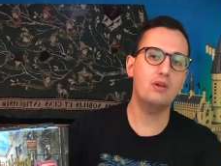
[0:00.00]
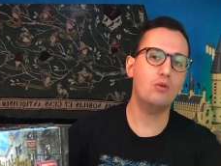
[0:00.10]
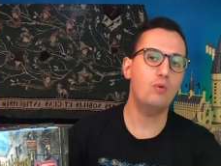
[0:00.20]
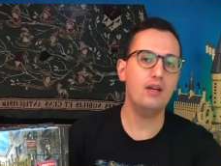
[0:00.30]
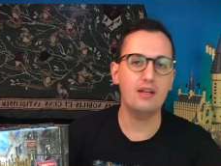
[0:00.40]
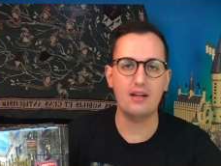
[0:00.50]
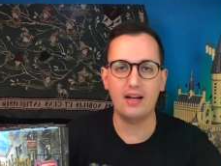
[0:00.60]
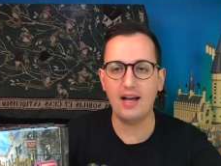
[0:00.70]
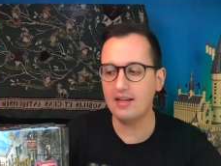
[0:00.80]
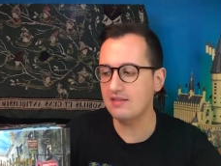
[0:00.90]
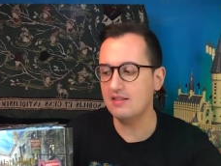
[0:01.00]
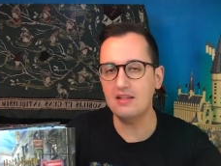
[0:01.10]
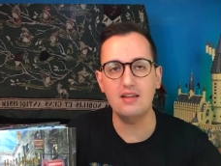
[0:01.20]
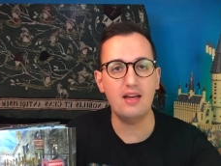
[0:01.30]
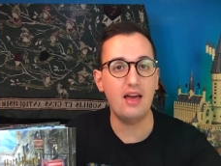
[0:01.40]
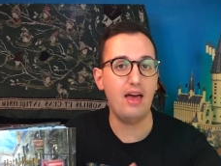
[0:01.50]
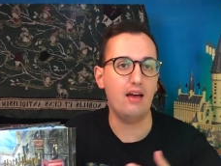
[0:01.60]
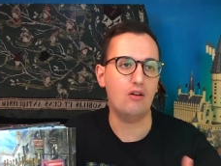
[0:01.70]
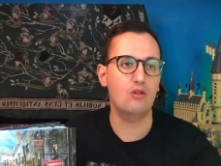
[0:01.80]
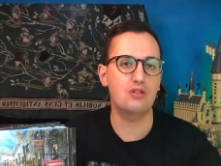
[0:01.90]
qui, ragazzi,
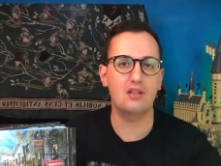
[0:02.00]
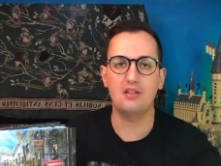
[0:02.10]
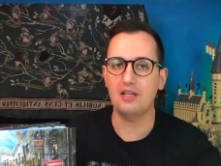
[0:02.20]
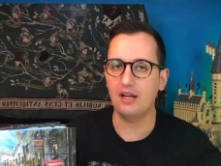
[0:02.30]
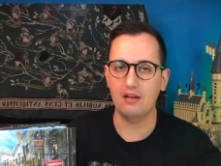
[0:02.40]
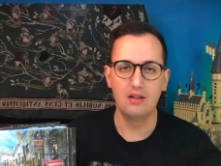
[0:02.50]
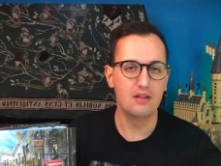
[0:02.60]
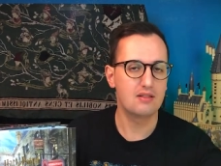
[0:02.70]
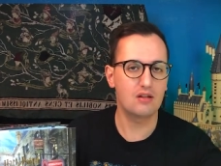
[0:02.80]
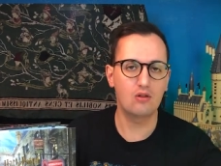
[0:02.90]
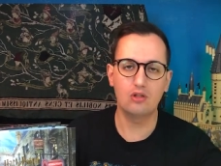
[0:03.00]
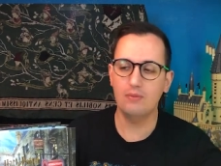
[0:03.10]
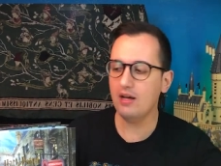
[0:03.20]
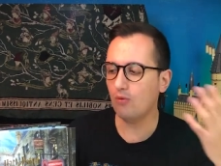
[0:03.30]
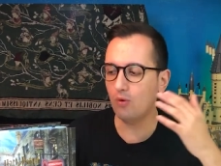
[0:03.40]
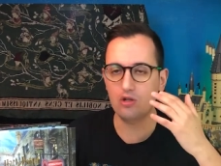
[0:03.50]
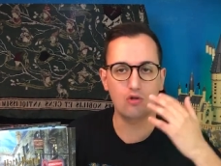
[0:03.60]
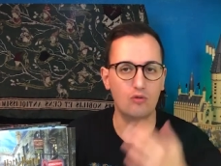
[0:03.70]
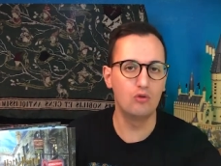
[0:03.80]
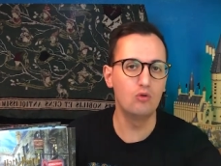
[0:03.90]
è, cosa dire, secondo me
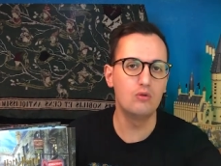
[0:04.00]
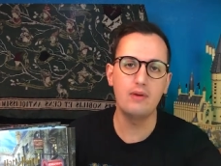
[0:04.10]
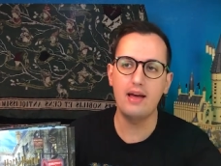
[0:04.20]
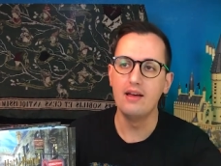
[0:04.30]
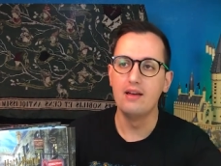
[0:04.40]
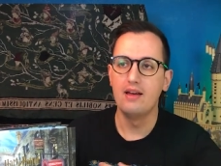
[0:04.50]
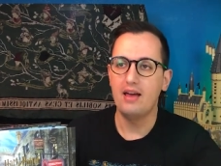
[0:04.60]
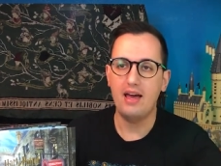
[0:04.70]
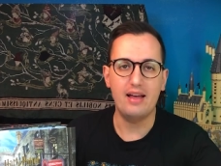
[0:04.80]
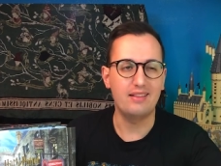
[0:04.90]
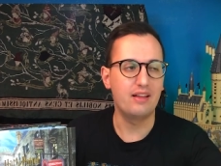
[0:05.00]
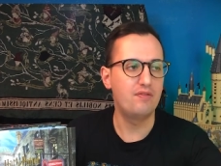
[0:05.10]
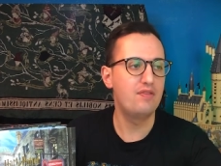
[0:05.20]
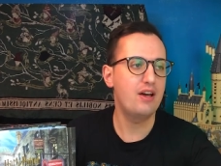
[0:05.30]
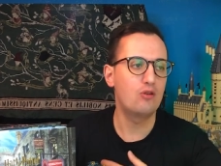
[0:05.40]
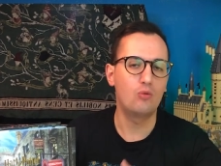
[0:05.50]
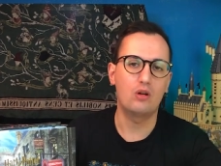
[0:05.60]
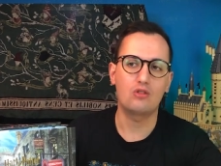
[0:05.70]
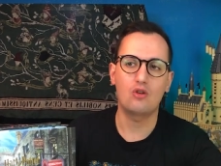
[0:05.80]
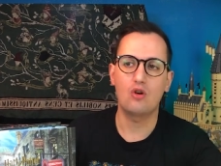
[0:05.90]
questo volume è davvero
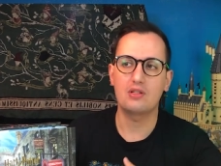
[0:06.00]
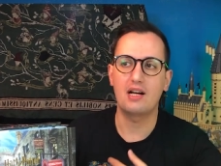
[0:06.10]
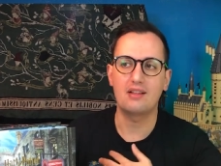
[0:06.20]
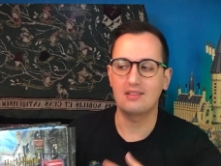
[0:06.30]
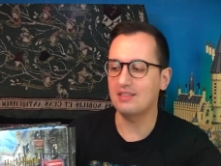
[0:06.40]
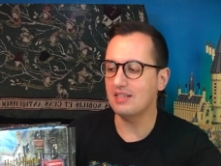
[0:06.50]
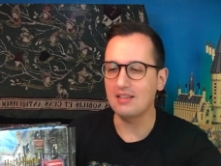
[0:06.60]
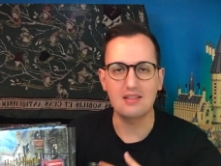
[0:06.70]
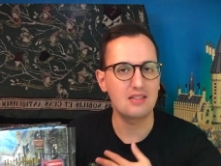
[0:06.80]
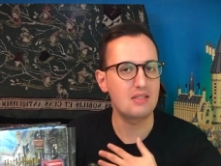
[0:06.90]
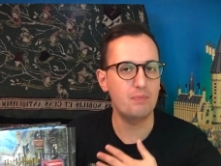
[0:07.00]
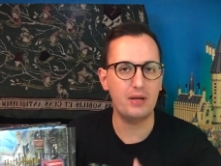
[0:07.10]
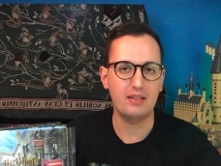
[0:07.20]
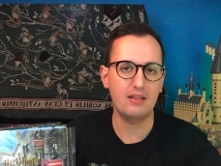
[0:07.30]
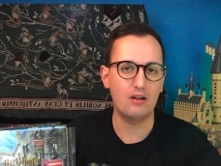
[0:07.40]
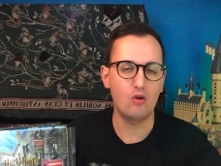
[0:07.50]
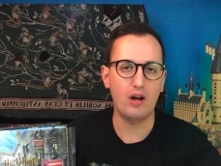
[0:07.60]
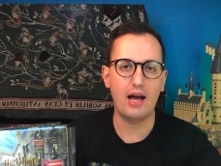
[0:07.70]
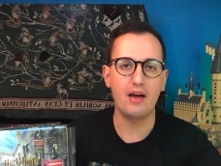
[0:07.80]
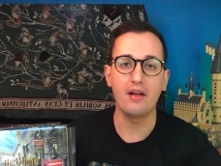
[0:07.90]
qualcosa di
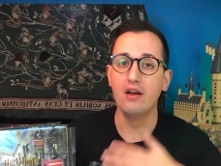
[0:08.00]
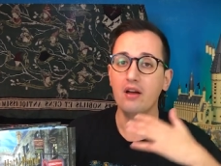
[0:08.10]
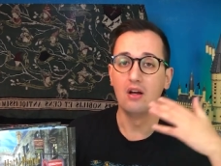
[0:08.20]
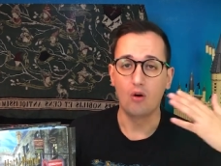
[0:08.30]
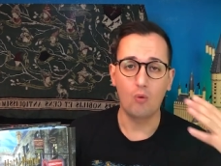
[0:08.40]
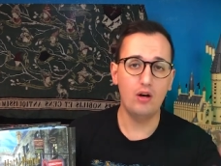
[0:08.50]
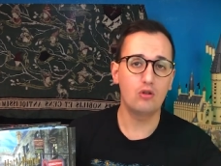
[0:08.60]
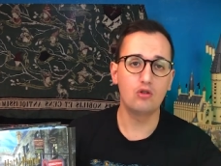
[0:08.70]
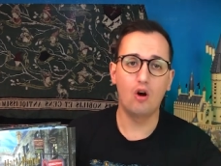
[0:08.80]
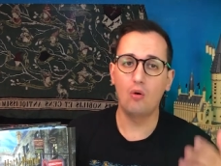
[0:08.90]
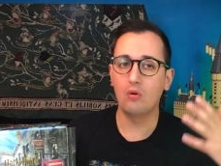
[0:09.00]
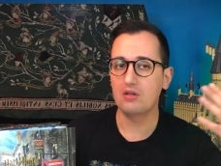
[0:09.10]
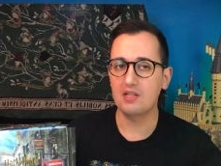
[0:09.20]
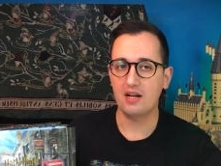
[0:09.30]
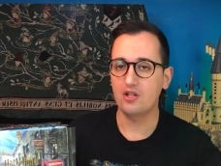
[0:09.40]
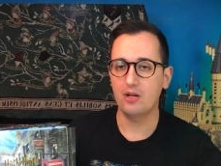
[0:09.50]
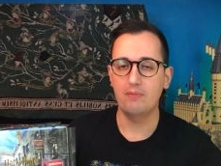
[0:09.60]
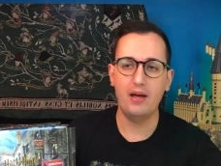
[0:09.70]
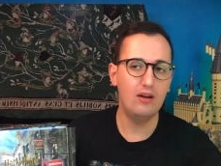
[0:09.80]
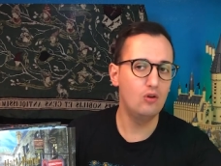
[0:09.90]
spettacolare. Quello di Hogwarts era già
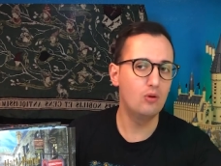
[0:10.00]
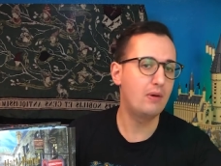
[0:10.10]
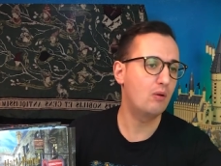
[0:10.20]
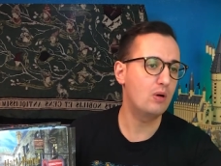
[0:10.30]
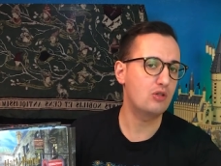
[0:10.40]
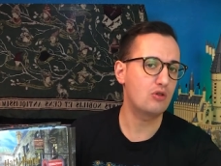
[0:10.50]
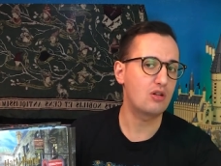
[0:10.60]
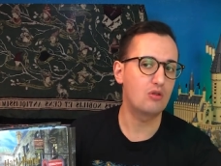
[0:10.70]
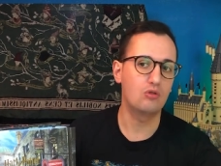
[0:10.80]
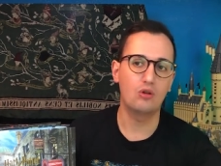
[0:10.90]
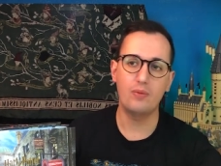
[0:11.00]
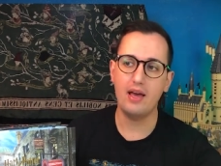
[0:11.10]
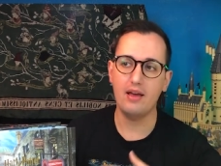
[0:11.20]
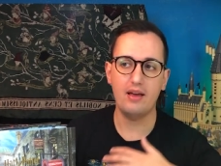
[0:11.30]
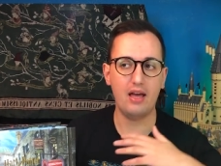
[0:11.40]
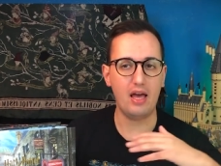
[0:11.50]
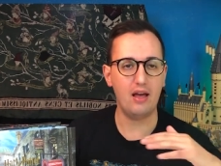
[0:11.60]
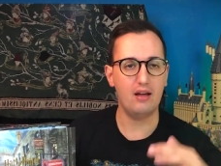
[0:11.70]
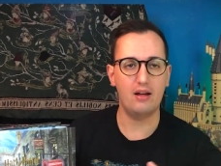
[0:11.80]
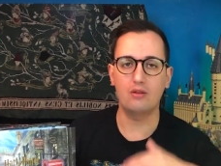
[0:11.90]
bello, ma questo secondo me
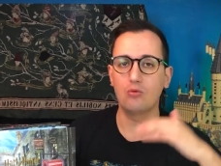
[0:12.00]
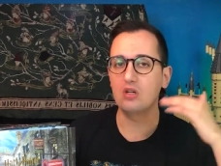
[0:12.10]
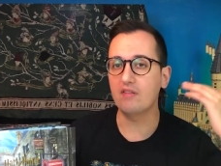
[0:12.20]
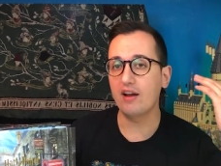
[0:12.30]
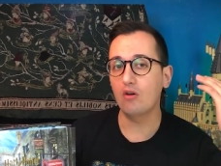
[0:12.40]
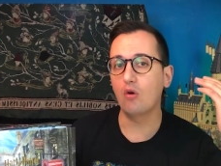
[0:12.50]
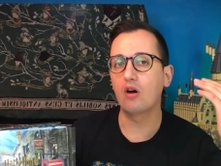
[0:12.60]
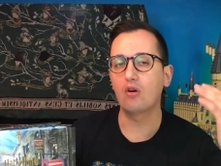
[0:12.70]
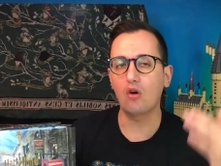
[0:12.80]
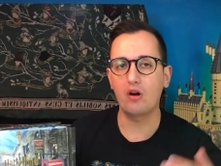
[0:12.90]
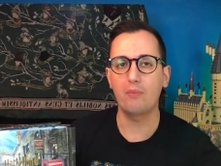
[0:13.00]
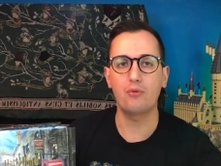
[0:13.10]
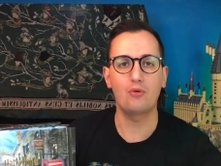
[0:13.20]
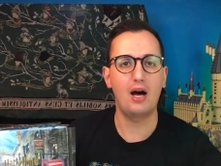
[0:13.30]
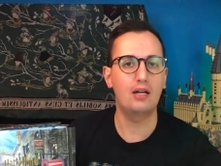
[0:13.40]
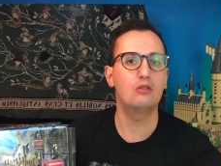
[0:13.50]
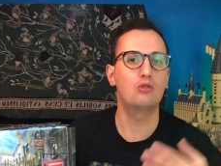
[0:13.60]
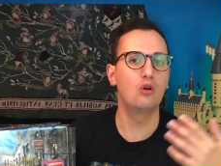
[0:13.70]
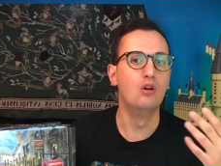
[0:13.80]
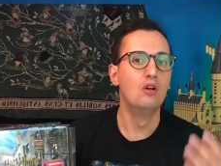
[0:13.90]
è ad un livello ancora più
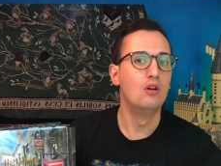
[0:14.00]
alto.